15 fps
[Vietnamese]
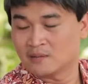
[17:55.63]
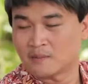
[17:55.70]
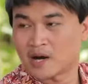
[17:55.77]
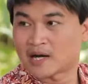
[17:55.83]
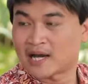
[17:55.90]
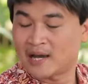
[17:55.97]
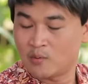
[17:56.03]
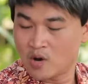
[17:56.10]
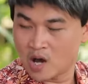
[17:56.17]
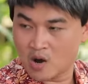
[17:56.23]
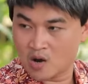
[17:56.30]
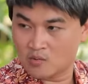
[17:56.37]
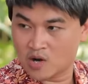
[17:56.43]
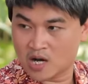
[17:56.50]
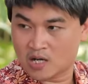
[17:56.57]
bà khéo
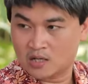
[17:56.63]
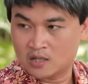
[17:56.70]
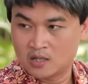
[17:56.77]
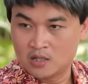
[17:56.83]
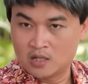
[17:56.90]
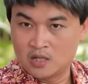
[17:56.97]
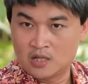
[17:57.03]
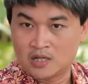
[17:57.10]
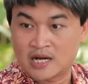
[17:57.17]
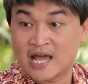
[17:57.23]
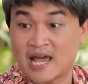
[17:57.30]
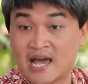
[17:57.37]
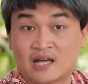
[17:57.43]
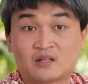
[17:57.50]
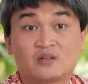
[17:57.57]
lo quá
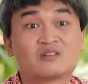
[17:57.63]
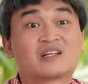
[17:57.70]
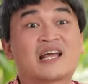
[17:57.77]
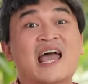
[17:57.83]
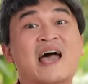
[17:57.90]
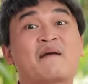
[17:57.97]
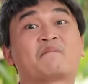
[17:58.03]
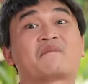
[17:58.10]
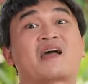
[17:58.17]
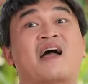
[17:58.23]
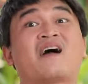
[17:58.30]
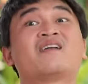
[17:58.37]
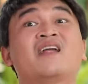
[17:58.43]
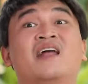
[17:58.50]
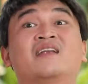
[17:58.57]
nè tôi dám
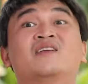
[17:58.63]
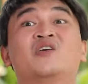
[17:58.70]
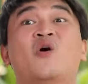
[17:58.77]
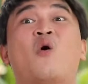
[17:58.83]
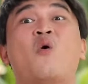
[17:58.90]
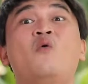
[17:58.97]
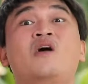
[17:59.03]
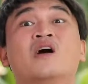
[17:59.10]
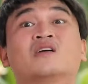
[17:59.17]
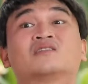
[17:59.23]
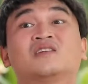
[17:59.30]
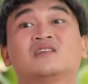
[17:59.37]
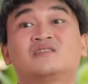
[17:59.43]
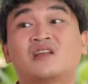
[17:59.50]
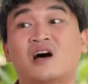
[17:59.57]
khẳng định vỗ ngực
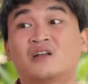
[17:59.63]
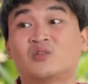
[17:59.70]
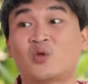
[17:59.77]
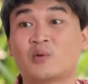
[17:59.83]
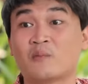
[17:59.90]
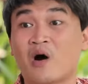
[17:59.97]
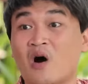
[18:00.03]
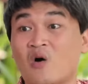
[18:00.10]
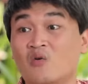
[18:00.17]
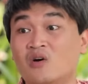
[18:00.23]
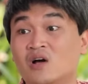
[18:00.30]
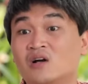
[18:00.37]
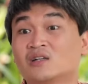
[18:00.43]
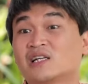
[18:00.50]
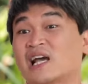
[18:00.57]
xưng tên tuyên bố
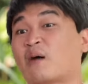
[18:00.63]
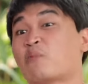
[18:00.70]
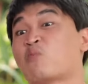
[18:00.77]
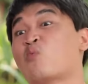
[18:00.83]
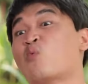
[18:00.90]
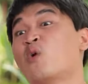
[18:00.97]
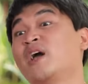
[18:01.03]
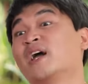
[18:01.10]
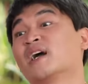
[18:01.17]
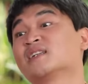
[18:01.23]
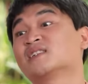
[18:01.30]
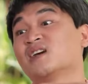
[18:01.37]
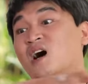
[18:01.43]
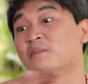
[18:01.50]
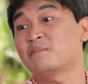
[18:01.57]
trong nguyên
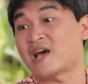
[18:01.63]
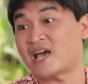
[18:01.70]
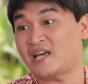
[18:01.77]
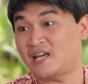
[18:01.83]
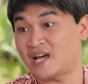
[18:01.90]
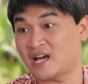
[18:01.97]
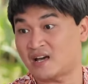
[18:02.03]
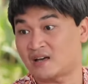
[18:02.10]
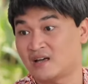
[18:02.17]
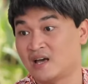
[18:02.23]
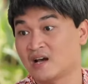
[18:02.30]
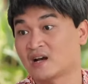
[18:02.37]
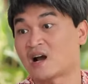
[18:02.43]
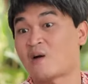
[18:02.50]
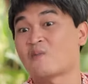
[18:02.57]
cái xóm này ha
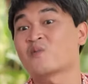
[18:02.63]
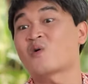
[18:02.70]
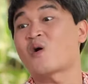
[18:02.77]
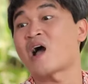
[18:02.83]
không